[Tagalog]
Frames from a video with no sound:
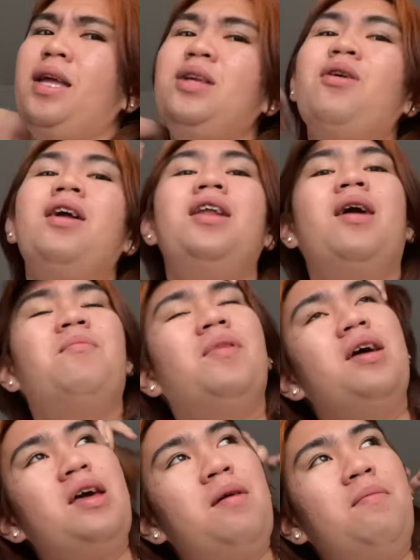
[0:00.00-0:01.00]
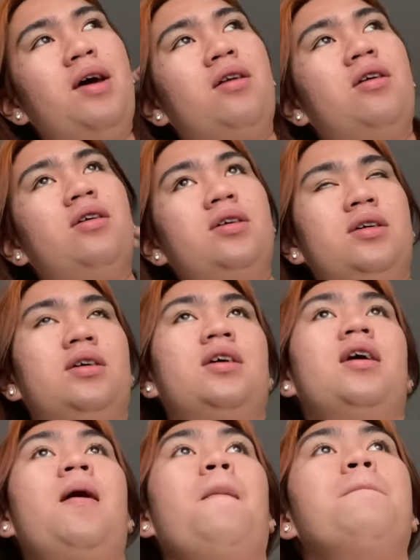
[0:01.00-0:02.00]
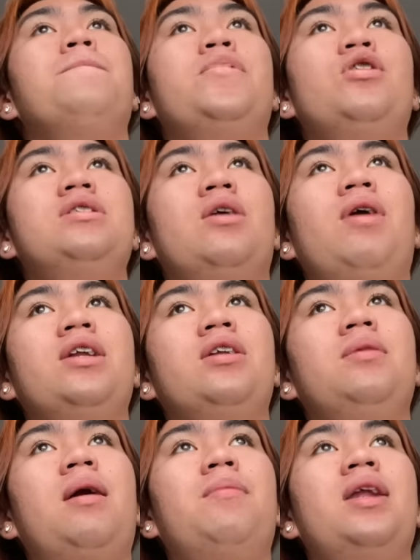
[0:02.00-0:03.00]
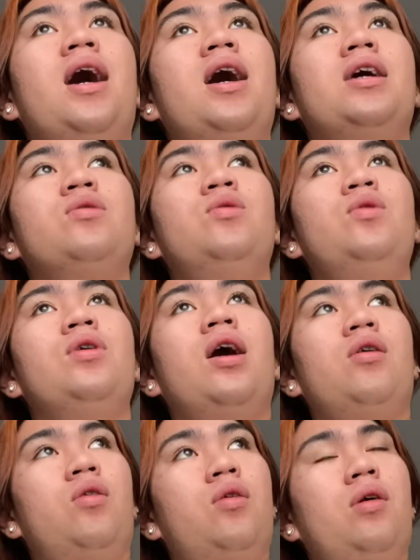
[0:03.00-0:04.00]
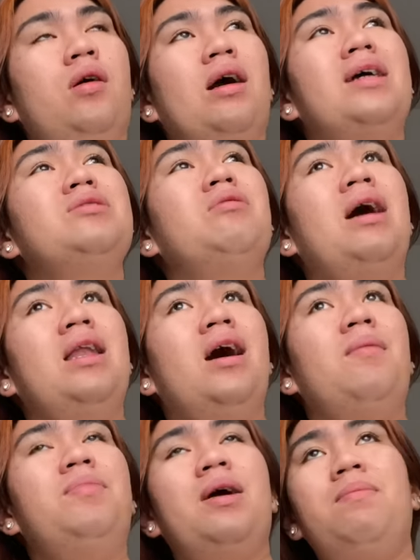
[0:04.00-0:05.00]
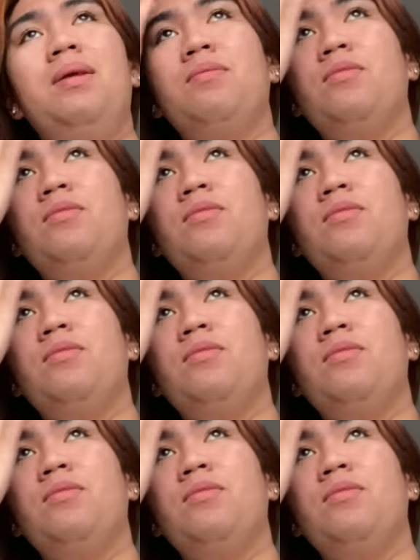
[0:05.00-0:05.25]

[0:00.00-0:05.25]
hindi ko alam. Pero, dun sa kwarto ni Mama, nakakatulog ako. Kaso nga lang, ang problem